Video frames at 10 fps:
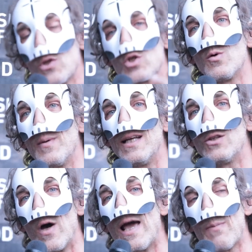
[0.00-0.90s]
questo
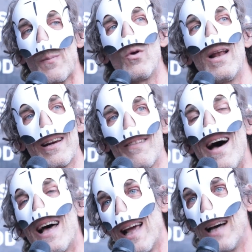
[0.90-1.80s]
momento è proprio
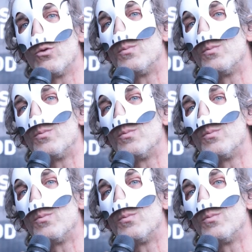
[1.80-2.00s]
l'arrivare a